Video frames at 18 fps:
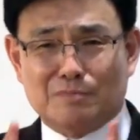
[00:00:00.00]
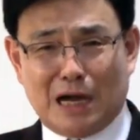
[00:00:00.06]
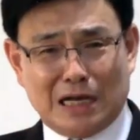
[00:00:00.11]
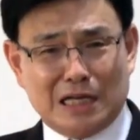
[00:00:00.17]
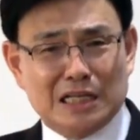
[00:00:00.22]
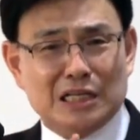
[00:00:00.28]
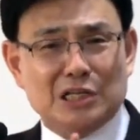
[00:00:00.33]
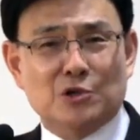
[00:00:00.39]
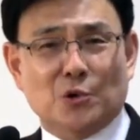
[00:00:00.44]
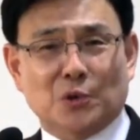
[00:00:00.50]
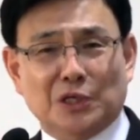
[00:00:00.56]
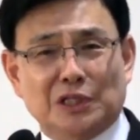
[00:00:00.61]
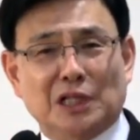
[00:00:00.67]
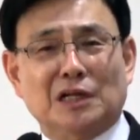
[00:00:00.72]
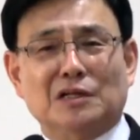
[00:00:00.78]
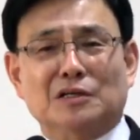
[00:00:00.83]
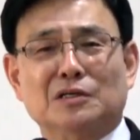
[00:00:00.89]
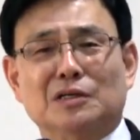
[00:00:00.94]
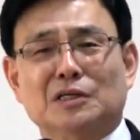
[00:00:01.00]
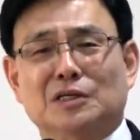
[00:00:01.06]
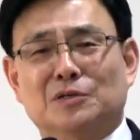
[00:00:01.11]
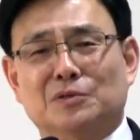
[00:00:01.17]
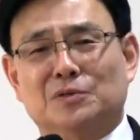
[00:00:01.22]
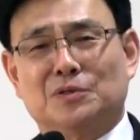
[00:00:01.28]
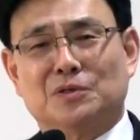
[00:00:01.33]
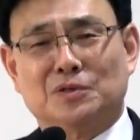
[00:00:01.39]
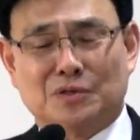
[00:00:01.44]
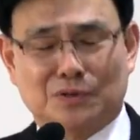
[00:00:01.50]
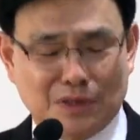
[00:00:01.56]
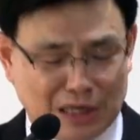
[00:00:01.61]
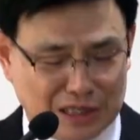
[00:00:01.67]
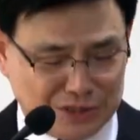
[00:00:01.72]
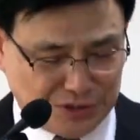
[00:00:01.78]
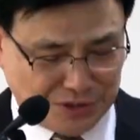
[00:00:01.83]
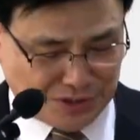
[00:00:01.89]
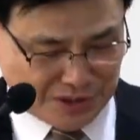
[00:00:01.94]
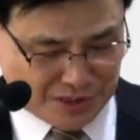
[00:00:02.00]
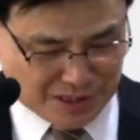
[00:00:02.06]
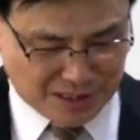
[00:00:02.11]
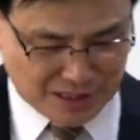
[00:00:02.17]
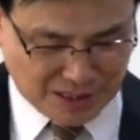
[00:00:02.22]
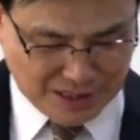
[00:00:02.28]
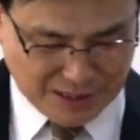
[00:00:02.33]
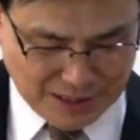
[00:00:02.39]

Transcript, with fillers: 많이 인용이 되는 거예요. 그걸 아셔야 돼요.